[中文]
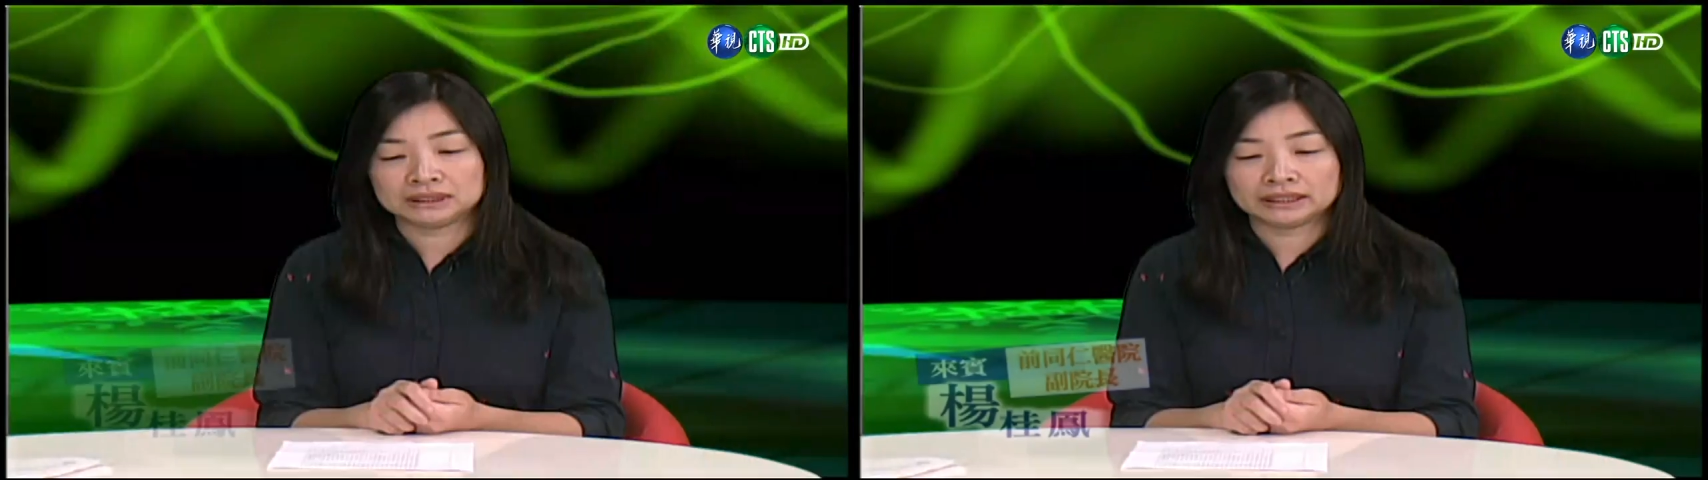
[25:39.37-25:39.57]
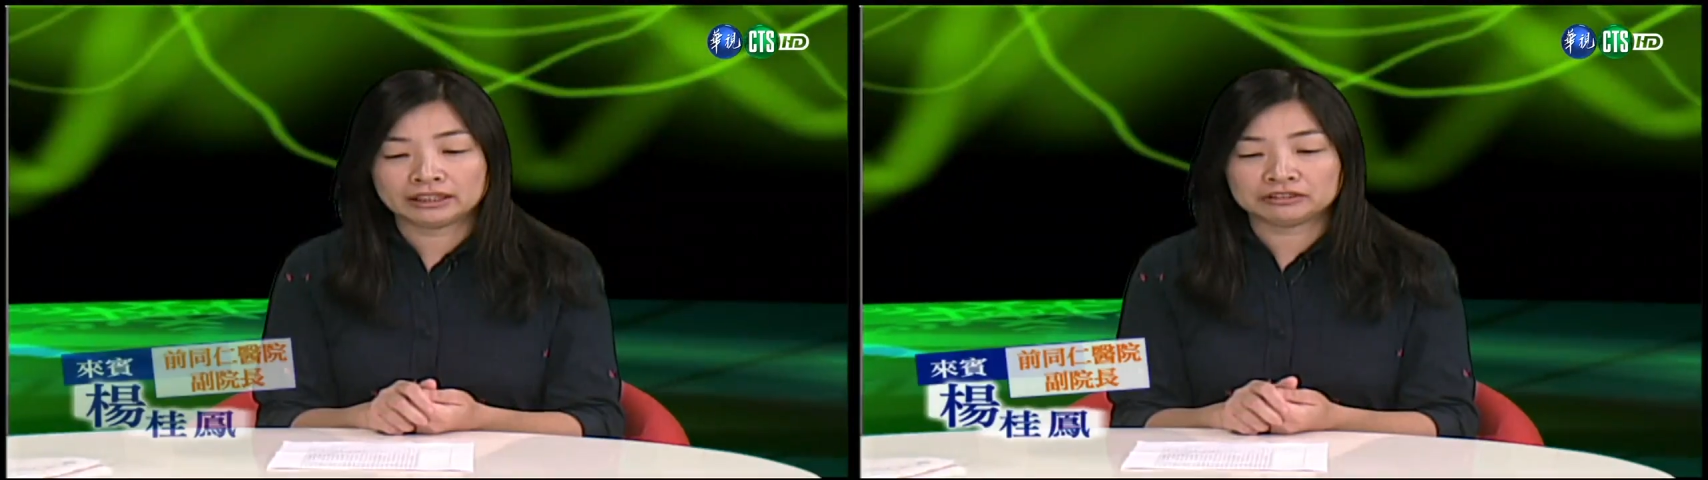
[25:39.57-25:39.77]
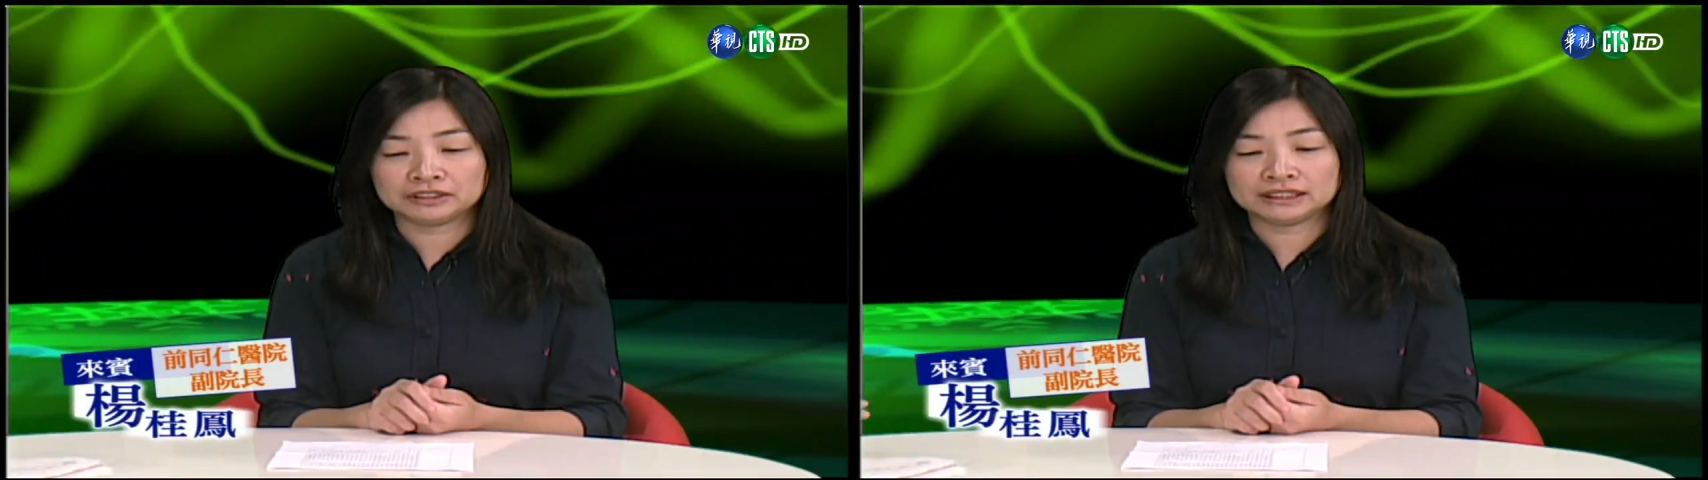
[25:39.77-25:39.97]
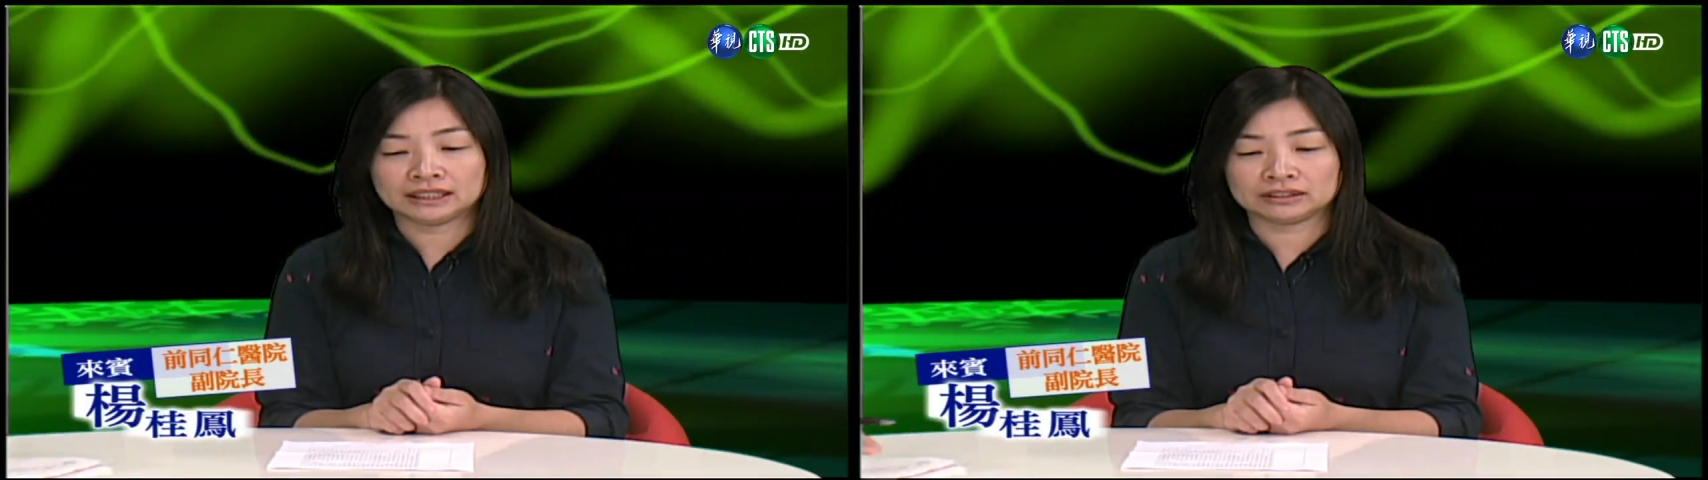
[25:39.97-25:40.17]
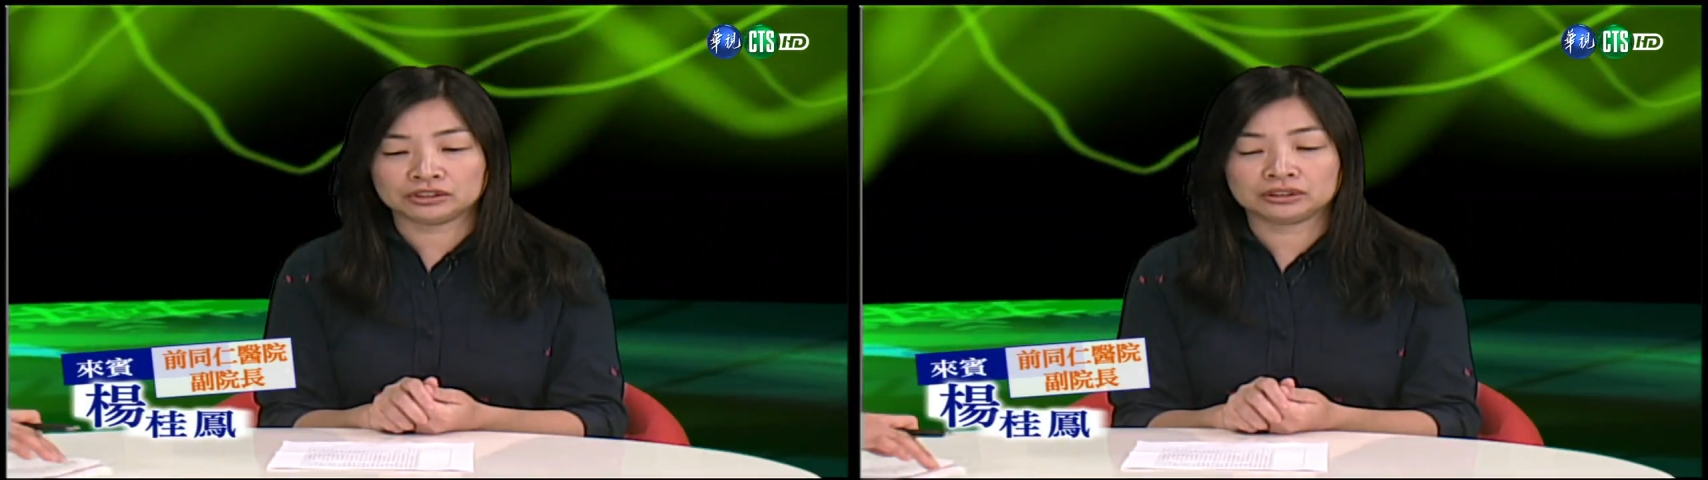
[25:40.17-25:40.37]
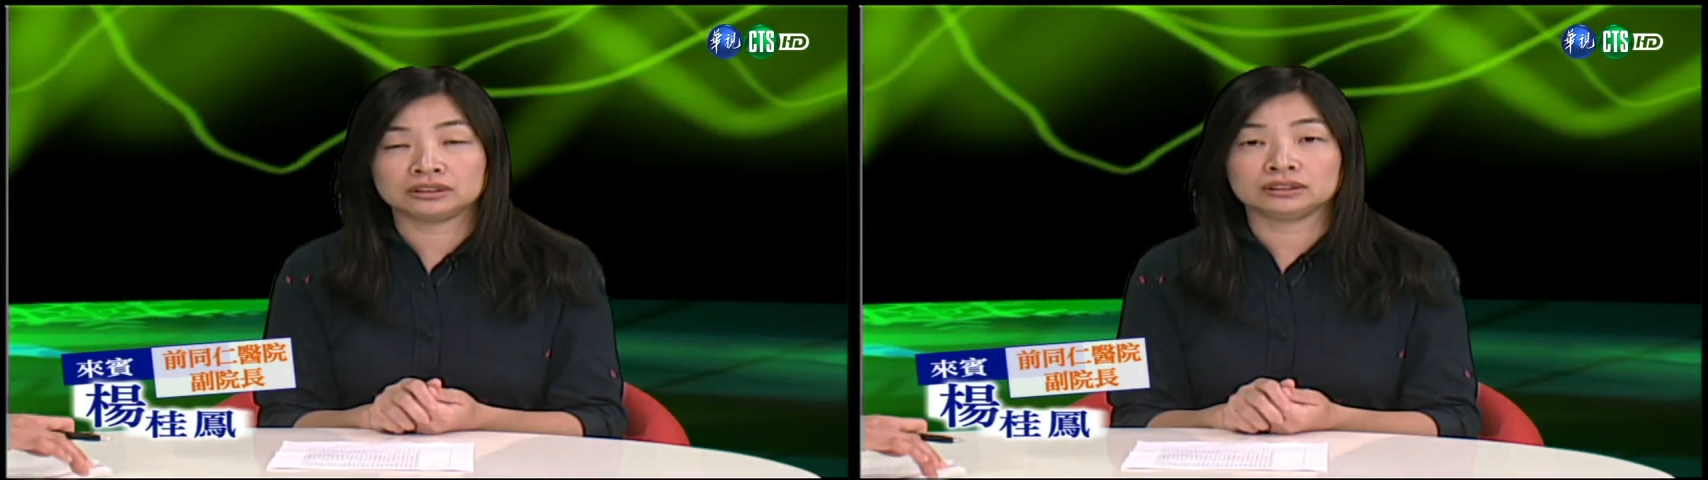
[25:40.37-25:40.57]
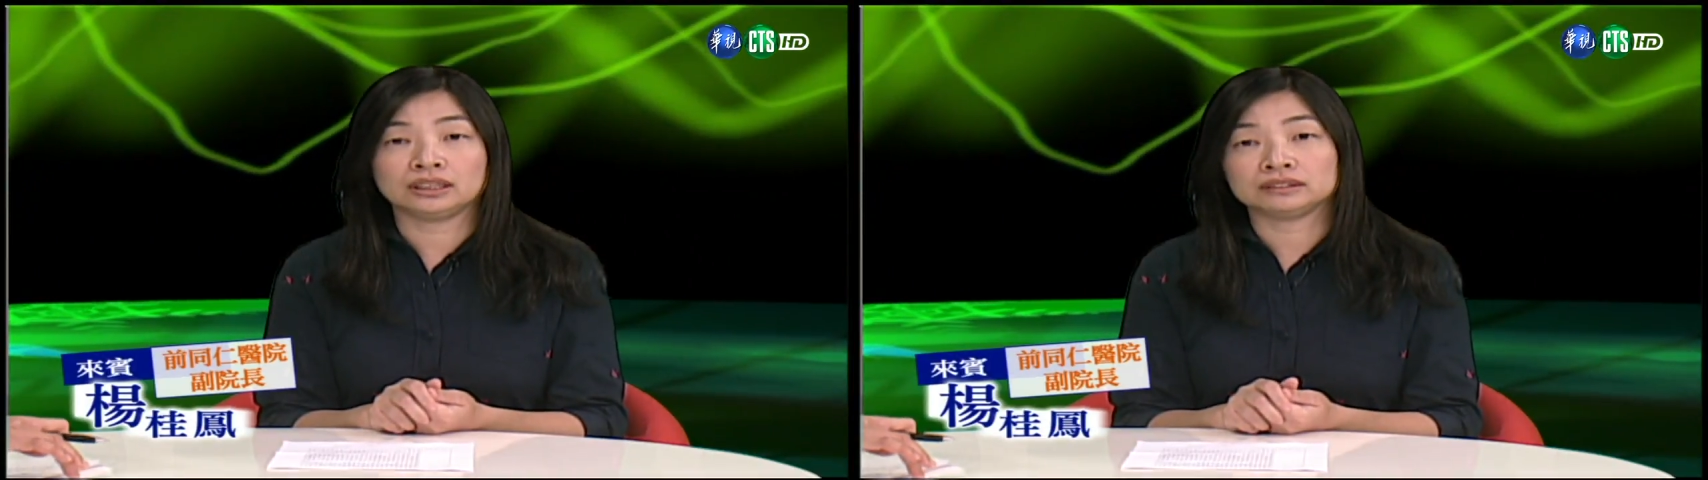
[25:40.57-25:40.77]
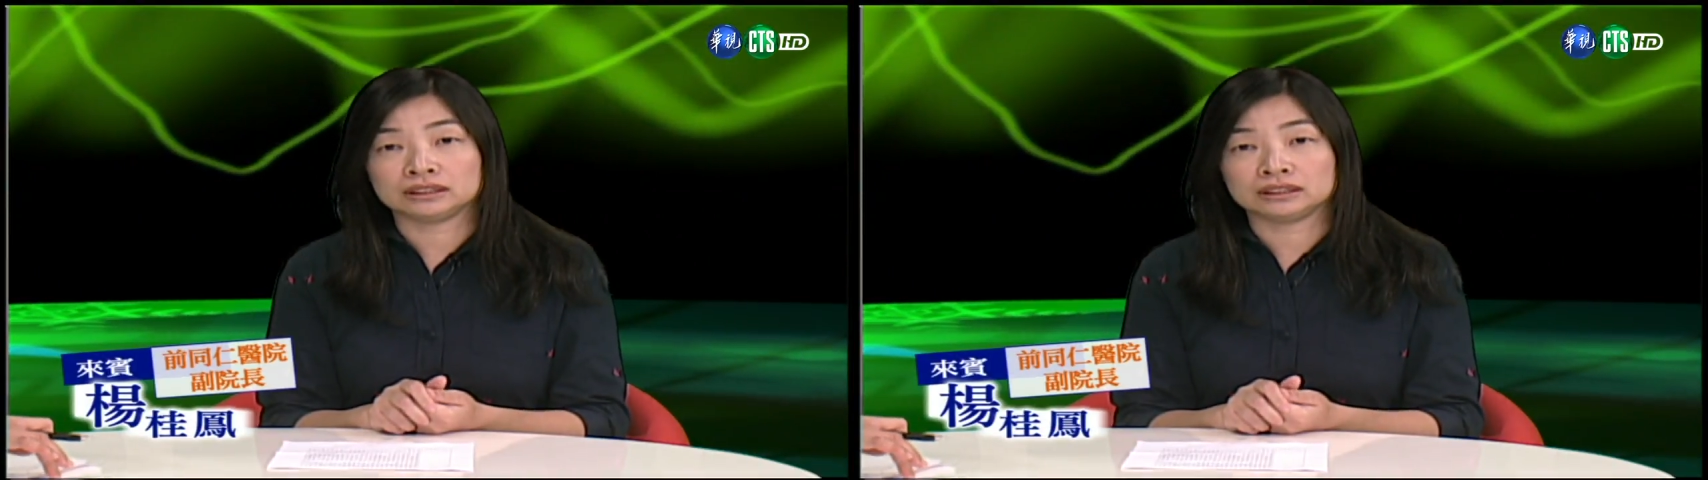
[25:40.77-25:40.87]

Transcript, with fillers: 今天要分享的是道